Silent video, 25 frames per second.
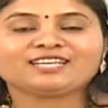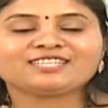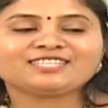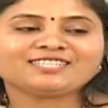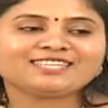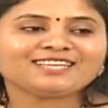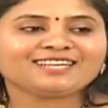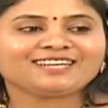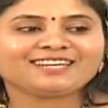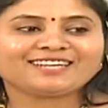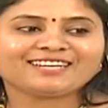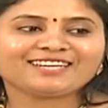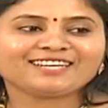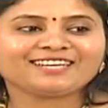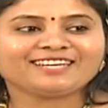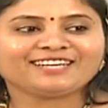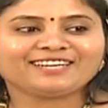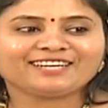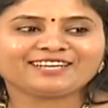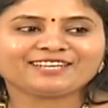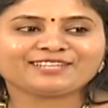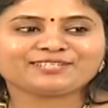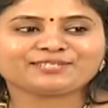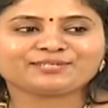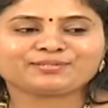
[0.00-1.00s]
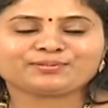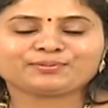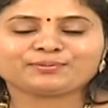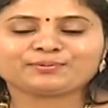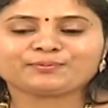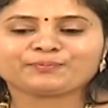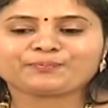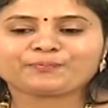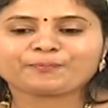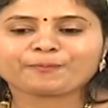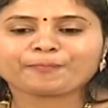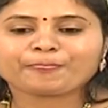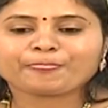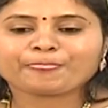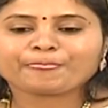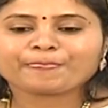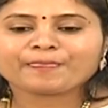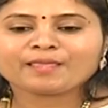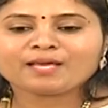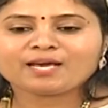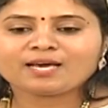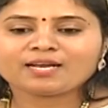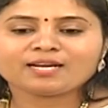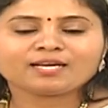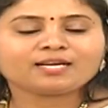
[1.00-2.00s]
రాజకీయాలు అంటే ఇంట్రెస్ట్
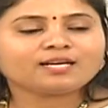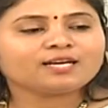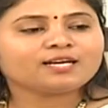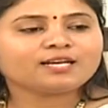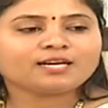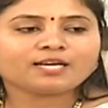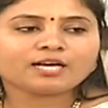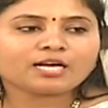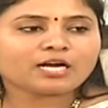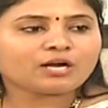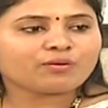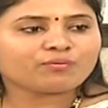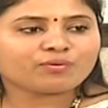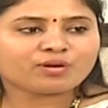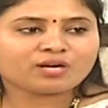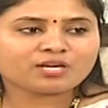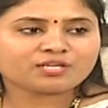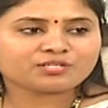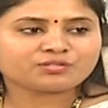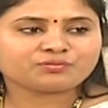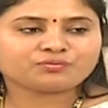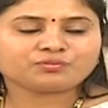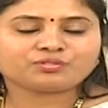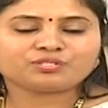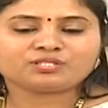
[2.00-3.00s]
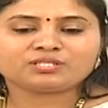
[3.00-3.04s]
ఆ రకంగా నాకు అవకాశం